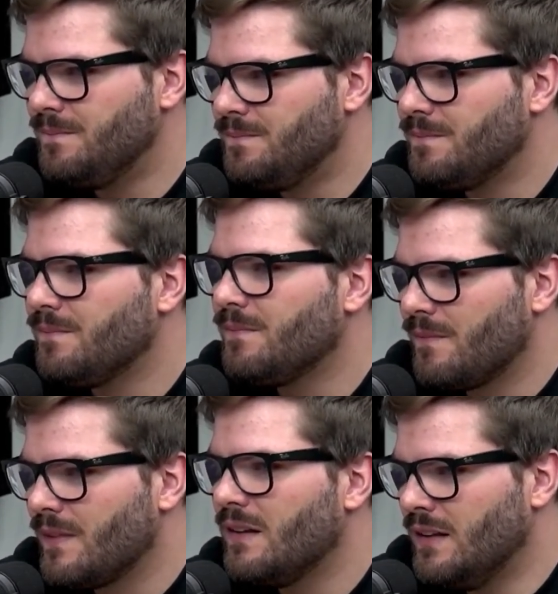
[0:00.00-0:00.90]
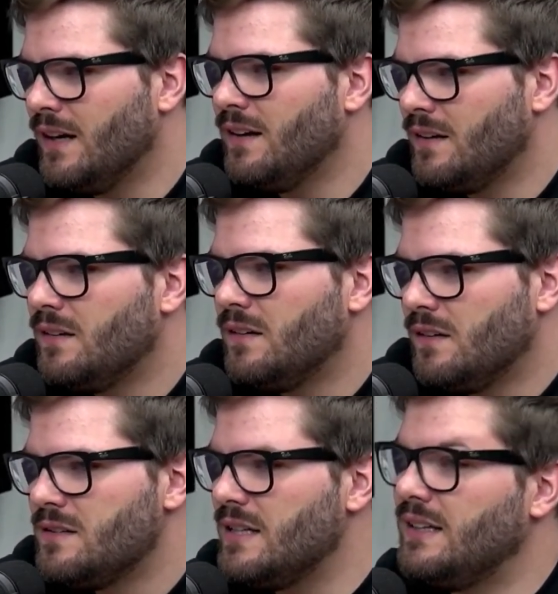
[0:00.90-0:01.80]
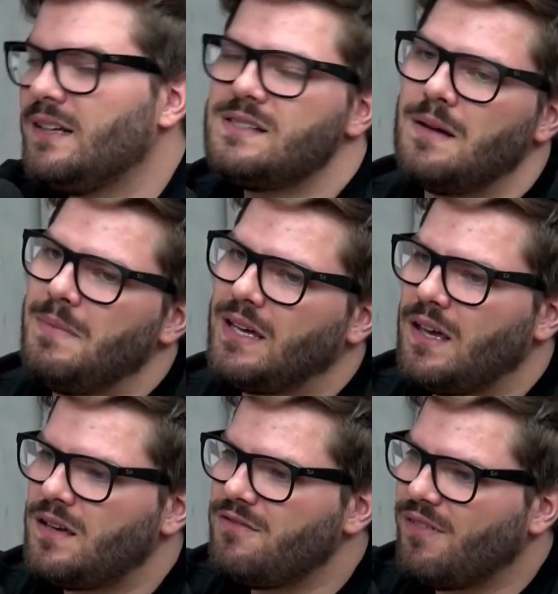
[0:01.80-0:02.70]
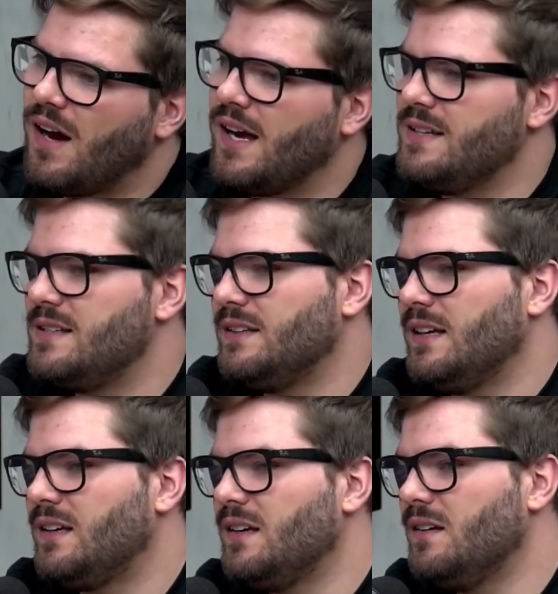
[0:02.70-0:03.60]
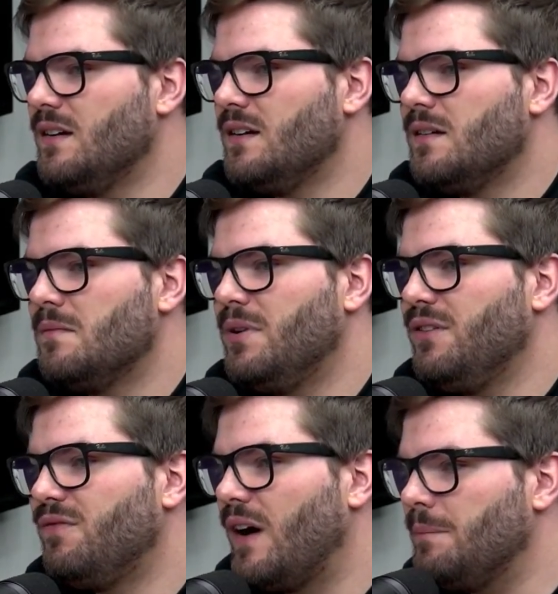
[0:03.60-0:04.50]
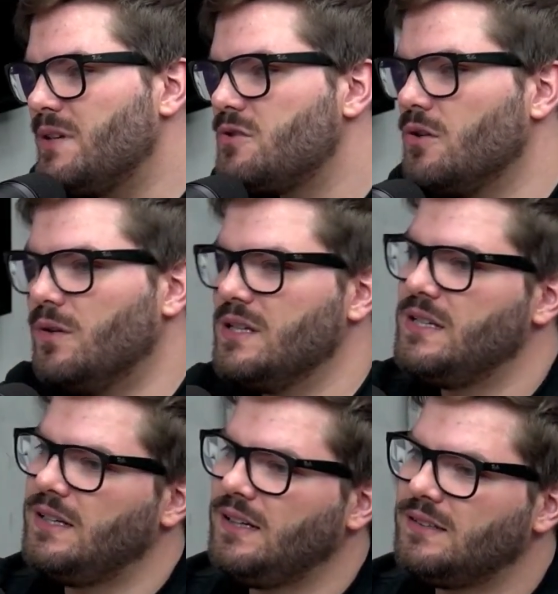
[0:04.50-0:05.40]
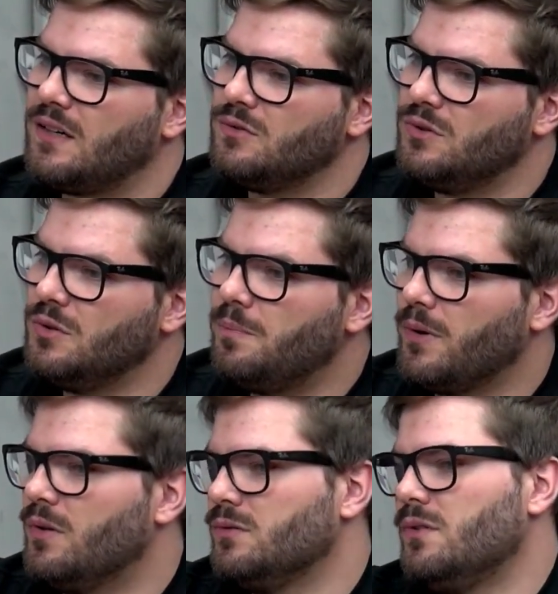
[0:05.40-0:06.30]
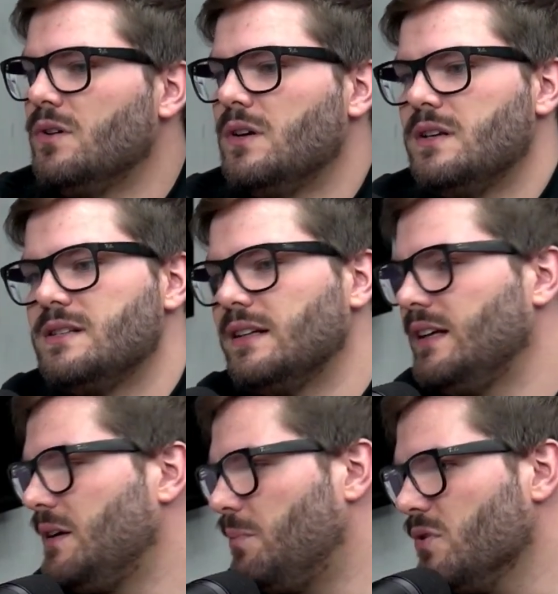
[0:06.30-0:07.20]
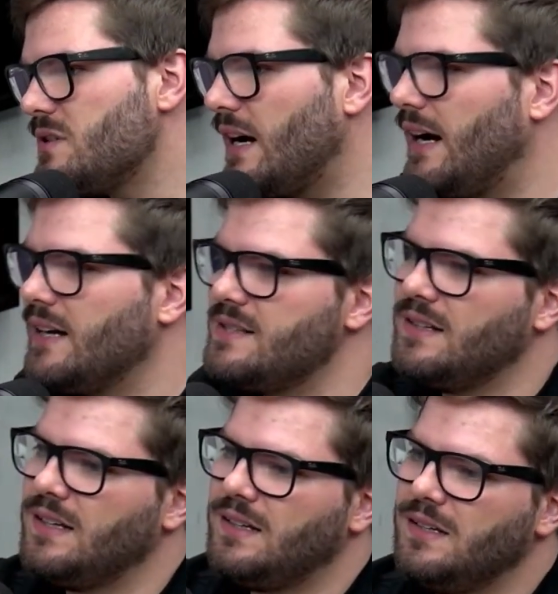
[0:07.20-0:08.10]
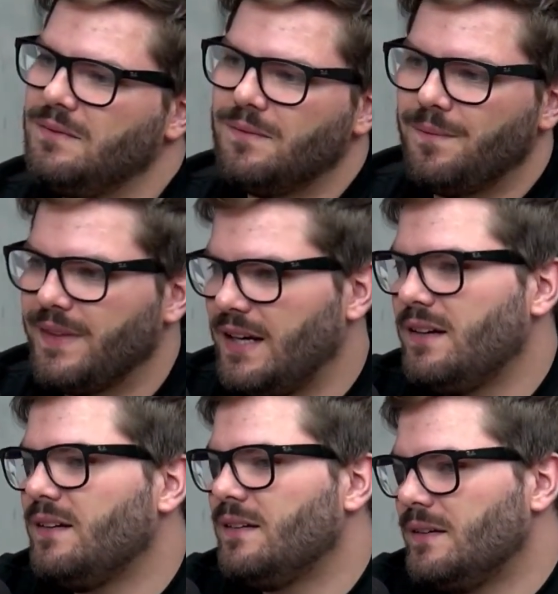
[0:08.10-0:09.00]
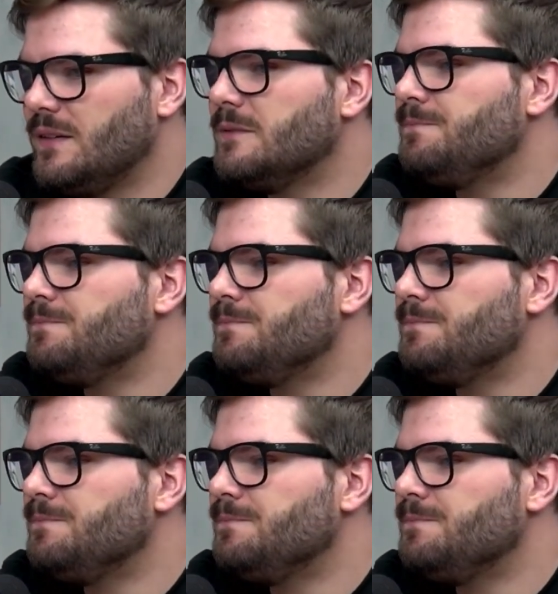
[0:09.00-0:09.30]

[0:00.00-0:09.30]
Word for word: É. Né? É. Você é. tem que saber quem que vai, você tem que brifar a pessoa, você tem que estar tá com tudo pronto, você tem que postar, você tem que, né? Sim, sim.